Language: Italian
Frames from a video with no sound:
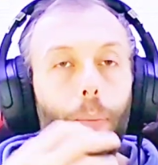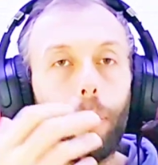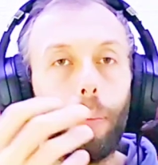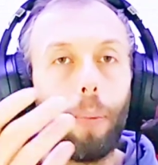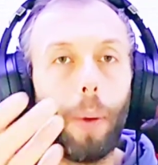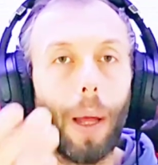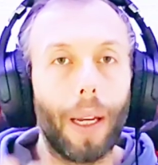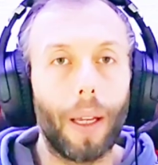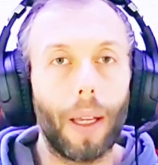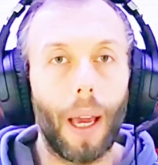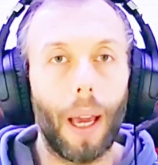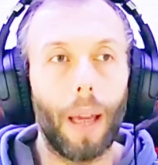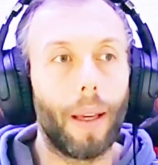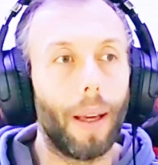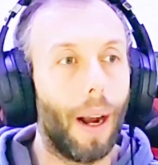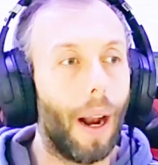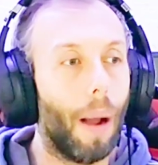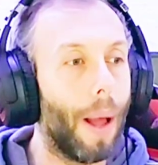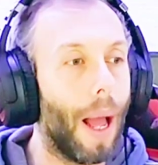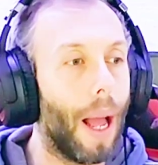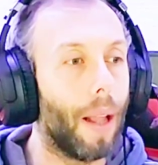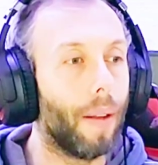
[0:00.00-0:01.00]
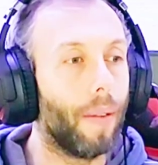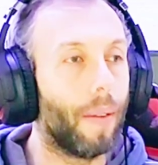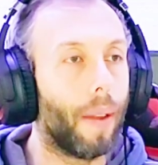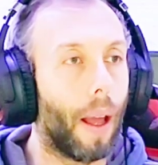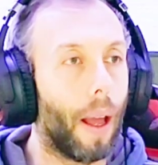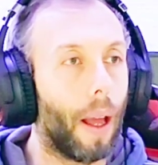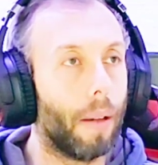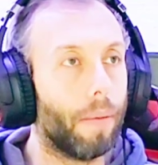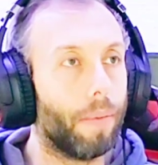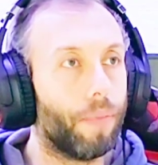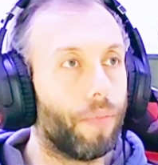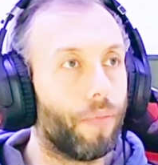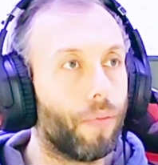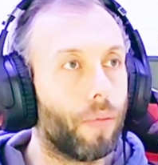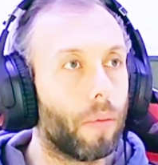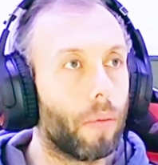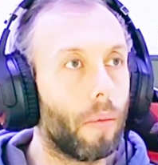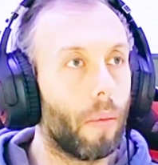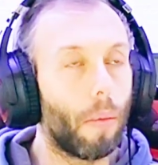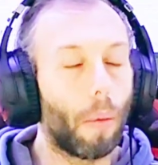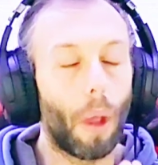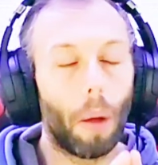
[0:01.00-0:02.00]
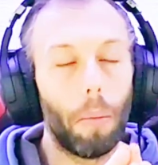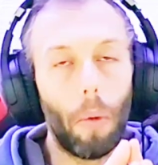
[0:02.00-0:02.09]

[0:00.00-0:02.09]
perché chiaramente mh, mm,